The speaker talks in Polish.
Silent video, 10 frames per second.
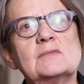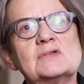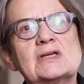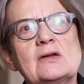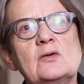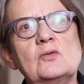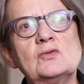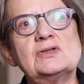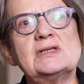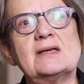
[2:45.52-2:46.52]
że
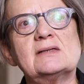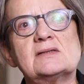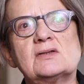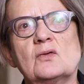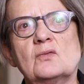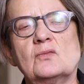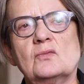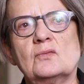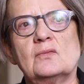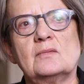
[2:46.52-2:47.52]
ludzie
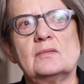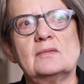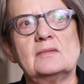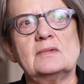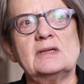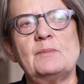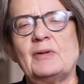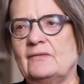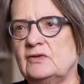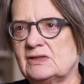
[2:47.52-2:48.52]
są
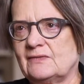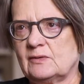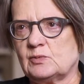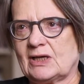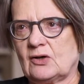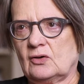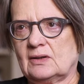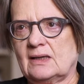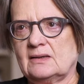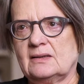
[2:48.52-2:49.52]
niepewni swych
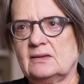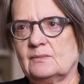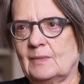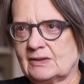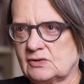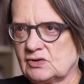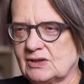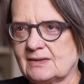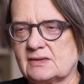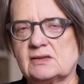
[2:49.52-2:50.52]
przekonań bardzo
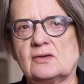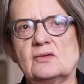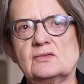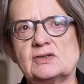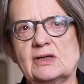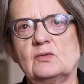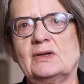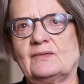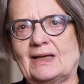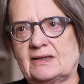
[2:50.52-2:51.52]
często,
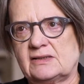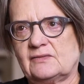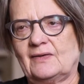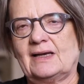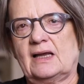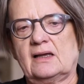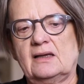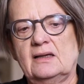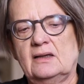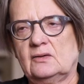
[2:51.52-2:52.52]
szczególnie w takich sferach,
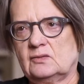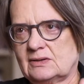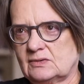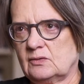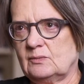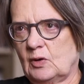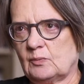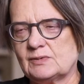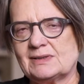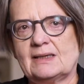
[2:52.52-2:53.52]
które są im
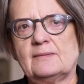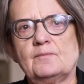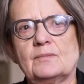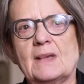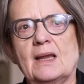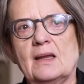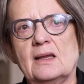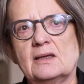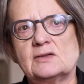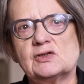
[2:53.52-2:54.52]
obce,
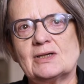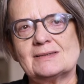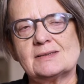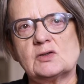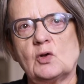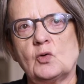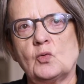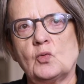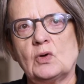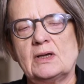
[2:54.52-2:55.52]
że
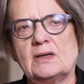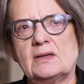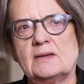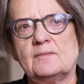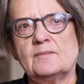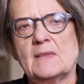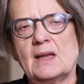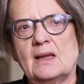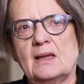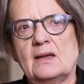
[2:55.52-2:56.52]
są y,
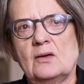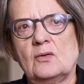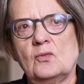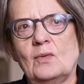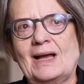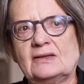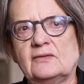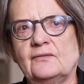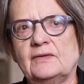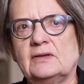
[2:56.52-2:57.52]

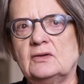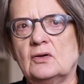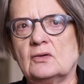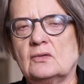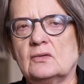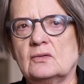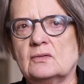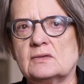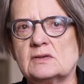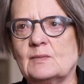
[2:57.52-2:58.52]
łatwi do
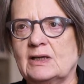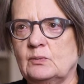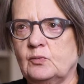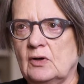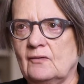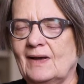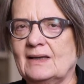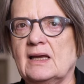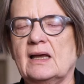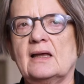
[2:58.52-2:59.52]

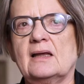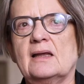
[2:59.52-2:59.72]
zmanipulowania